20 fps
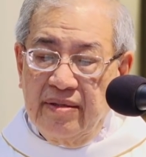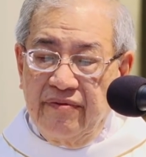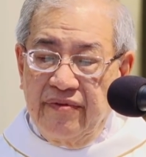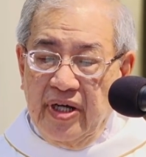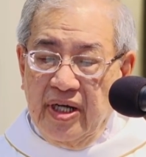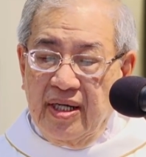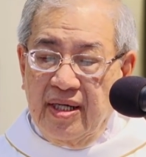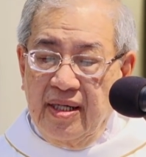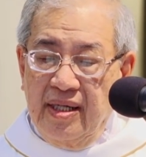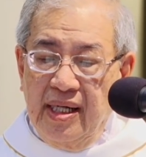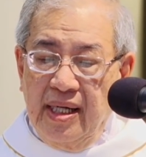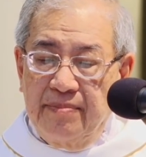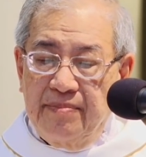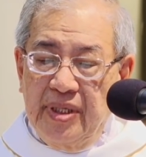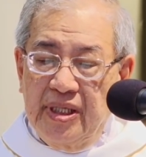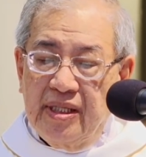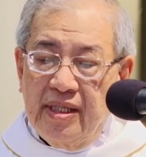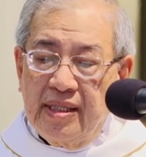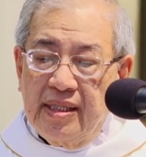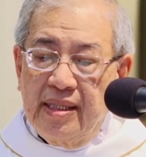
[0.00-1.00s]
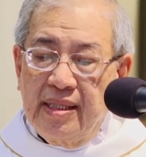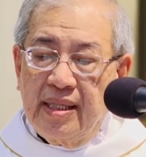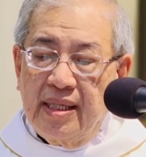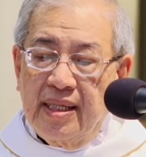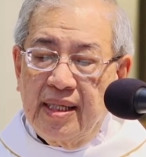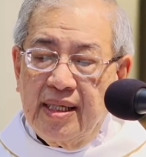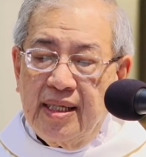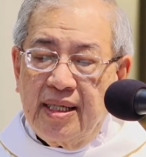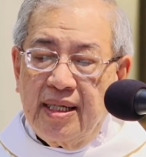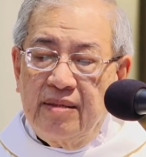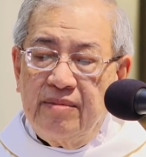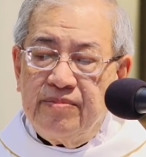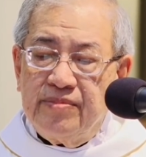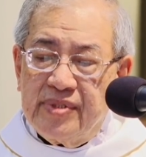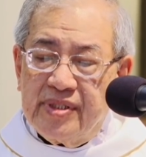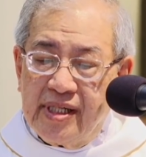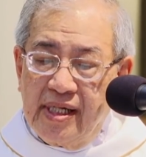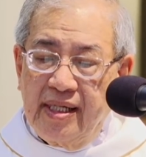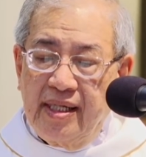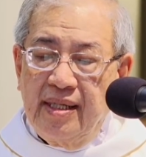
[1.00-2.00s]
Việc cửa hàng biết thánh thể không
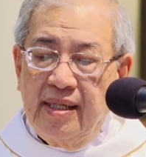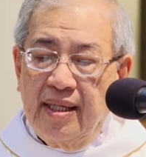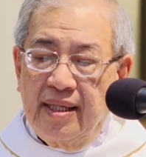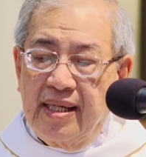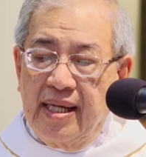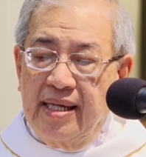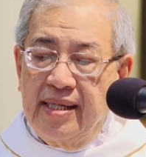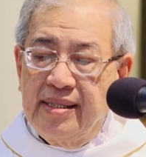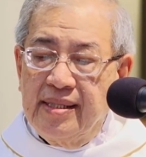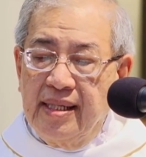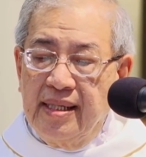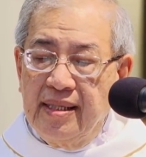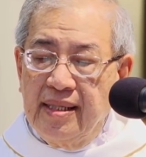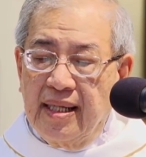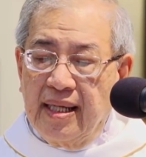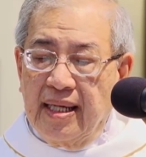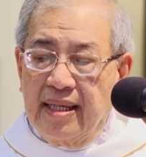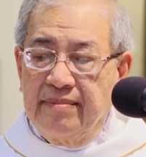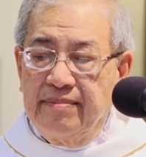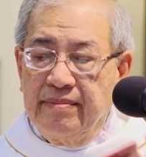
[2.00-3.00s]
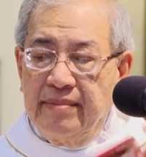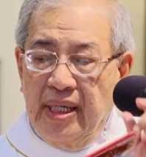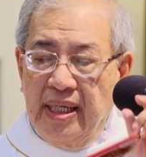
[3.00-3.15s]
chỉ là để nhớ lại